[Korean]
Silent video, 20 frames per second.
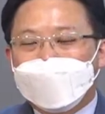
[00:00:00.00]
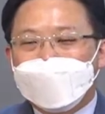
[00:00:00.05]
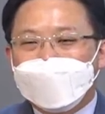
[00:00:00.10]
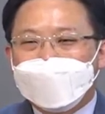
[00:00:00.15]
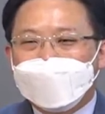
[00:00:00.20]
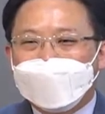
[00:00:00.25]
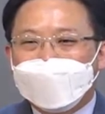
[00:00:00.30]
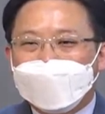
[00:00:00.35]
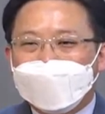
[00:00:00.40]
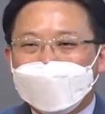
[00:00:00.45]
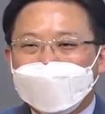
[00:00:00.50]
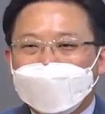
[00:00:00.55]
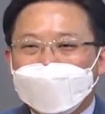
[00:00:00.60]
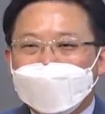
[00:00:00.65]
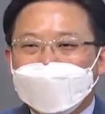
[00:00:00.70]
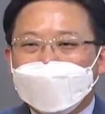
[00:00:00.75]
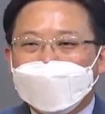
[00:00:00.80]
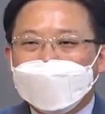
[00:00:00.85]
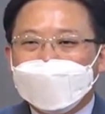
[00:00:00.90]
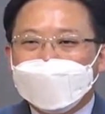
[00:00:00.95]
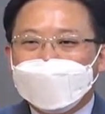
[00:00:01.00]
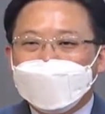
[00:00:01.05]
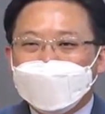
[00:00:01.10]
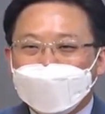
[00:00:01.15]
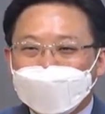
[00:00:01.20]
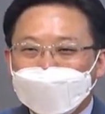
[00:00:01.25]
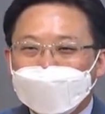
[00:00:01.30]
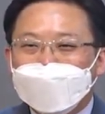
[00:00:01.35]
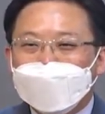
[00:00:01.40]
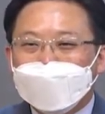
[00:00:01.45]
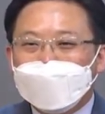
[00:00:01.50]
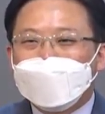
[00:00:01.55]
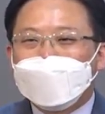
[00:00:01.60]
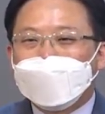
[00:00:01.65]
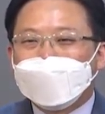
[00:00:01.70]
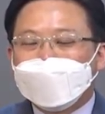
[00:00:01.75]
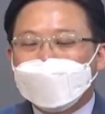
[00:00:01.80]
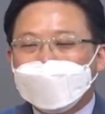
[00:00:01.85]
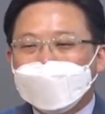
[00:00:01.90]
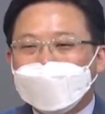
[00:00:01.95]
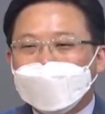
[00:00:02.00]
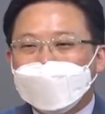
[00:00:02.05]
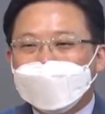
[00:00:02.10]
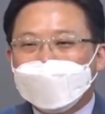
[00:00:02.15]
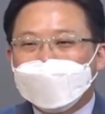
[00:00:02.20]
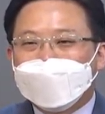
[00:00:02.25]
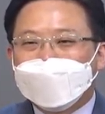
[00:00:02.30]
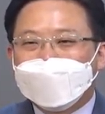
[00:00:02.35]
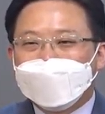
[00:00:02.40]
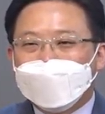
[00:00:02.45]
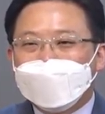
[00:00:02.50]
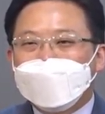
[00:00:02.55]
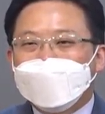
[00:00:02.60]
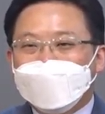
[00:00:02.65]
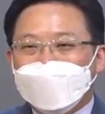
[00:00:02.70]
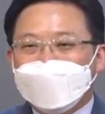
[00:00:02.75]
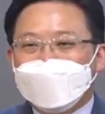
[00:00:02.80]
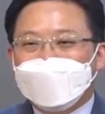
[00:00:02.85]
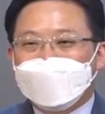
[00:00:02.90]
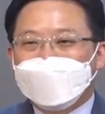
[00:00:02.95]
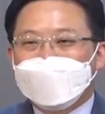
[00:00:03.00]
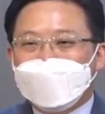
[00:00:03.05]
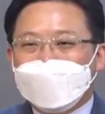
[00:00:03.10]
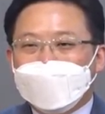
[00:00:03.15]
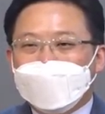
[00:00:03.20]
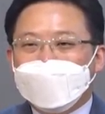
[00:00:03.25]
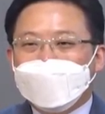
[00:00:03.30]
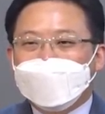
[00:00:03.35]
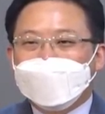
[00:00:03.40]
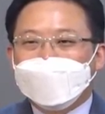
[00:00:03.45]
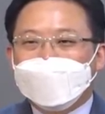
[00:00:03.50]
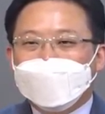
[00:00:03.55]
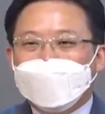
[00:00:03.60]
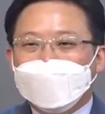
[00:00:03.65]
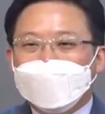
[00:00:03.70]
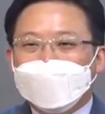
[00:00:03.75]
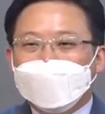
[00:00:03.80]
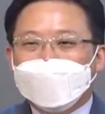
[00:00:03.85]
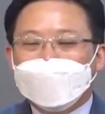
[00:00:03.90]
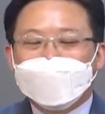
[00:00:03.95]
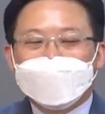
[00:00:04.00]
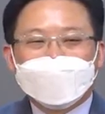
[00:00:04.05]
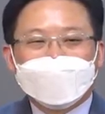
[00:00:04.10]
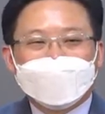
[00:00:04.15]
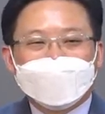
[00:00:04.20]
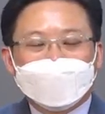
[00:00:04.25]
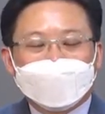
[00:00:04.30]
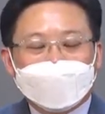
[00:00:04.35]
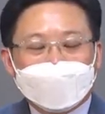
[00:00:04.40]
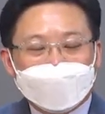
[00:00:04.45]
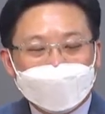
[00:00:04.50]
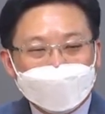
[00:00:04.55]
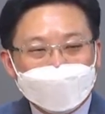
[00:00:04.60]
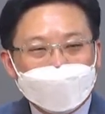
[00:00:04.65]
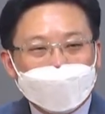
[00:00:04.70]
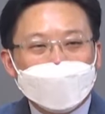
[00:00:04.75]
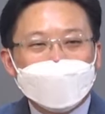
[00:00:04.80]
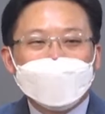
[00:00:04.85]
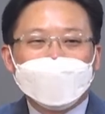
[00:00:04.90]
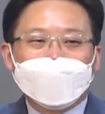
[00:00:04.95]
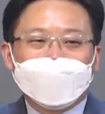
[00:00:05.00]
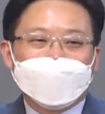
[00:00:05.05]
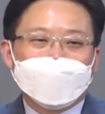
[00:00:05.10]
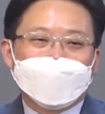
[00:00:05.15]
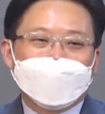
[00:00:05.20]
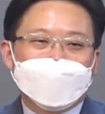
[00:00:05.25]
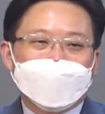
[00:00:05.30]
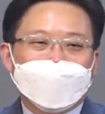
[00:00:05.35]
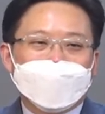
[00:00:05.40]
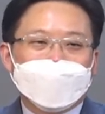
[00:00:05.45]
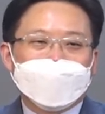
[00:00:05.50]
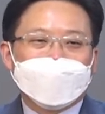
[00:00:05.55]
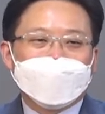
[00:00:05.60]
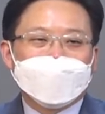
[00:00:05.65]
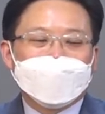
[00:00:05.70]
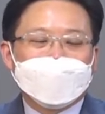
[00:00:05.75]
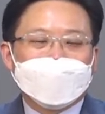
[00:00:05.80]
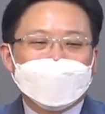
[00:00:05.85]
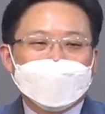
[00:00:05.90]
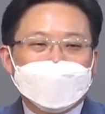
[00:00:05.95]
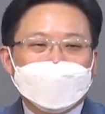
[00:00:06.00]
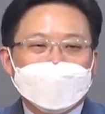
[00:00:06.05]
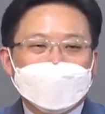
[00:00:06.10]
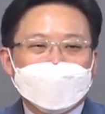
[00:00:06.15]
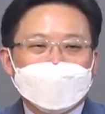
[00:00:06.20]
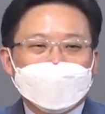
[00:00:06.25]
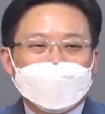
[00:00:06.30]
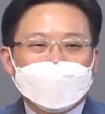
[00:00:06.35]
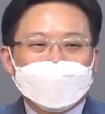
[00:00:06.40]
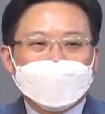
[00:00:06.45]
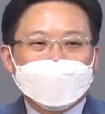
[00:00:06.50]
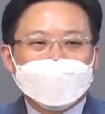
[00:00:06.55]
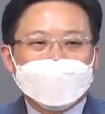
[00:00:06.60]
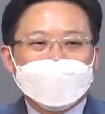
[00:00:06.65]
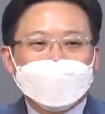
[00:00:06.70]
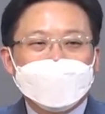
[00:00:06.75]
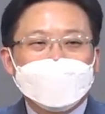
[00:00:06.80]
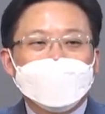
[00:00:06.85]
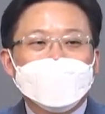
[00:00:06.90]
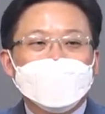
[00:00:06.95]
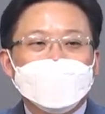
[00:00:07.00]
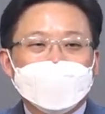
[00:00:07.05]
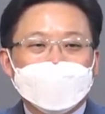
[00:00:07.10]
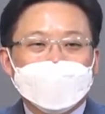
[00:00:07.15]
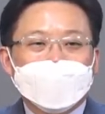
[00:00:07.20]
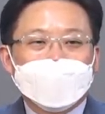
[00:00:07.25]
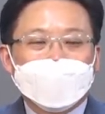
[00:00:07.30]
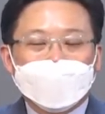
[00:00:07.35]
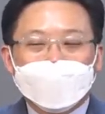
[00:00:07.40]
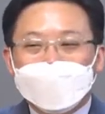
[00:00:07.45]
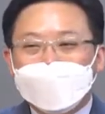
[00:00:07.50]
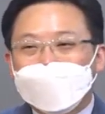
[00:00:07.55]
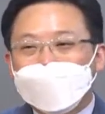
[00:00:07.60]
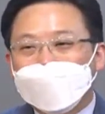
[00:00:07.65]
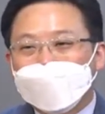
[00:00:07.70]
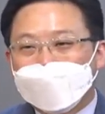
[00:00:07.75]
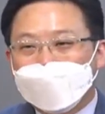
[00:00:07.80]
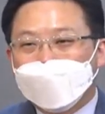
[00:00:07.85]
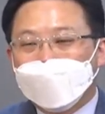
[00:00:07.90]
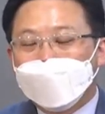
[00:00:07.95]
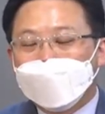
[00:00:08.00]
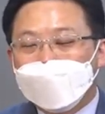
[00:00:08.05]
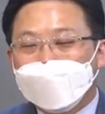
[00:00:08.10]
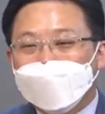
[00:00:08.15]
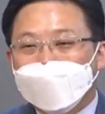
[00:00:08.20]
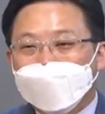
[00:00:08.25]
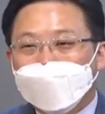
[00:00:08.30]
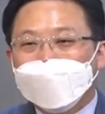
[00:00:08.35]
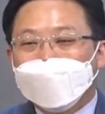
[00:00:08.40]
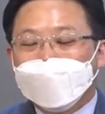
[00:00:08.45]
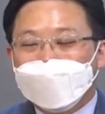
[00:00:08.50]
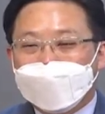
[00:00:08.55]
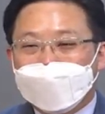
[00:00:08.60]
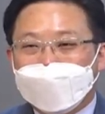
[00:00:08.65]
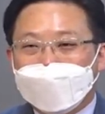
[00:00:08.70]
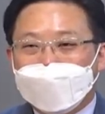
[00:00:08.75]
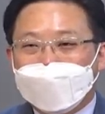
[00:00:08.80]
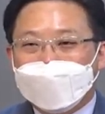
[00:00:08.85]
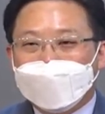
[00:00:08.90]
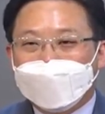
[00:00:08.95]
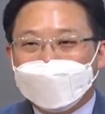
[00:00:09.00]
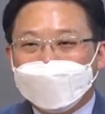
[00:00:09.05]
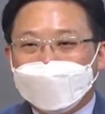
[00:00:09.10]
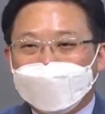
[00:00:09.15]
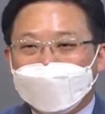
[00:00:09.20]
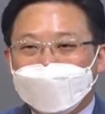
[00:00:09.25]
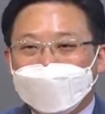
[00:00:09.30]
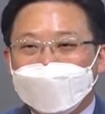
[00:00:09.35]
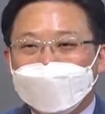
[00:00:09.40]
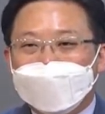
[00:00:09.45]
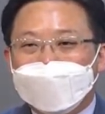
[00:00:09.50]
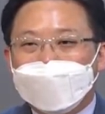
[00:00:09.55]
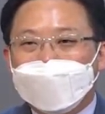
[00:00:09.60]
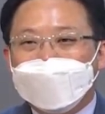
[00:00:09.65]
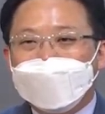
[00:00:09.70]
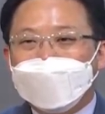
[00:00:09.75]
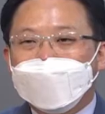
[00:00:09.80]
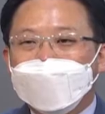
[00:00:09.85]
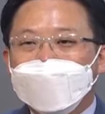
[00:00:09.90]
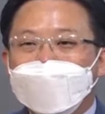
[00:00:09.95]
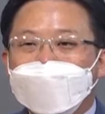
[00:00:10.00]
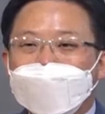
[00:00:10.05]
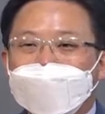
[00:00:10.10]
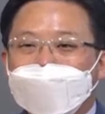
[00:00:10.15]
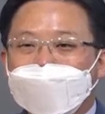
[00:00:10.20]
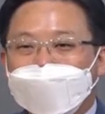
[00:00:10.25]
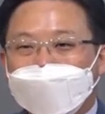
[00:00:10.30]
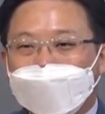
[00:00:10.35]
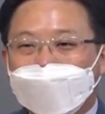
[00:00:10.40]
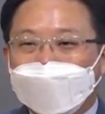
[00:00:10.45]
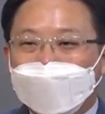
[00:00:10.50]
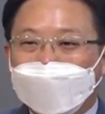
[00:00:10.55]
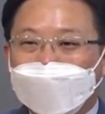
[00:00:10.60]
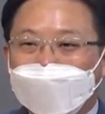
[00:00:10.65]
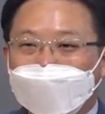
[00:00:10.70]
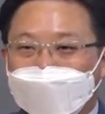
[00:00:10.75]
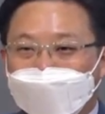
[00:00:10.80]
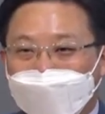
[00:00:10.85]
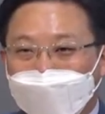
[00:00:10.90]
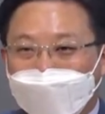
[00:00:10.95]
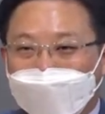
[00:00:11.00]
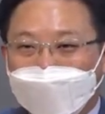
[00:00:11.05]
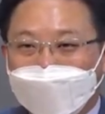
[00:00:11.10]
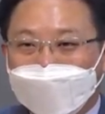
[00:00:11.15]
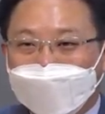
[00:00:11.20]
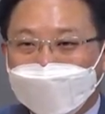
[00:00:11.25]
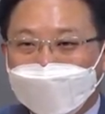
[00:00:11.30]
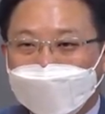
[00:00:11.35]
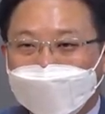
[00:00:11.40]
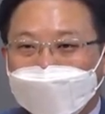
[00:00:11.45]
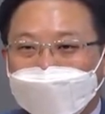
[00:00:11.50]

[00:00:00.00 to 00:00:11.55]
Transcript: 그래서 죽으려고 하다가 여기 와서 죽자 또 큰 병을 얻었거나 아, 이랬던 분들이 오시는 오시, 오는 거잖아요. 그죠? 사실 혼자 사는 게 뭐가 좋아요.